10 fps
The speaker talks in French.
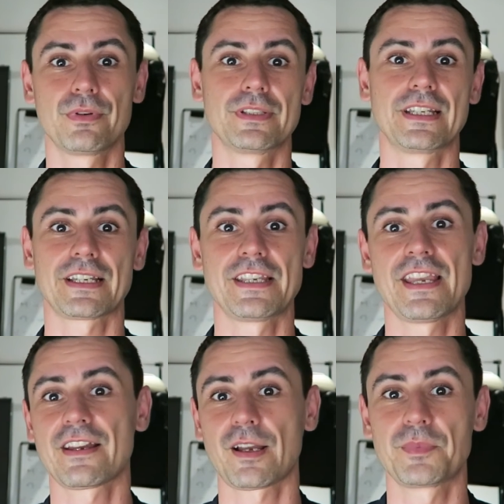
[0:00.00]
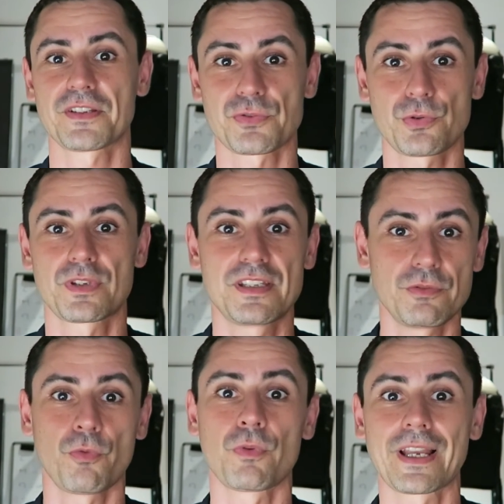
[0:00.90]
derrière et eh bien, ceux qui
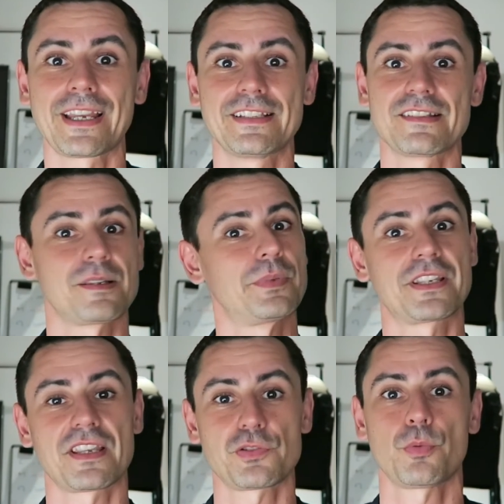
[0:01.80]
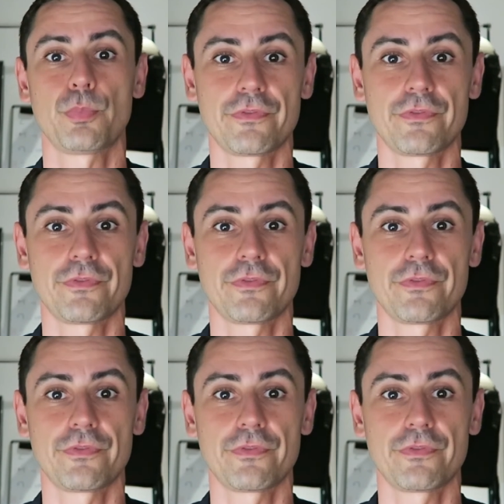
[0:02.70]
ont créé des applications,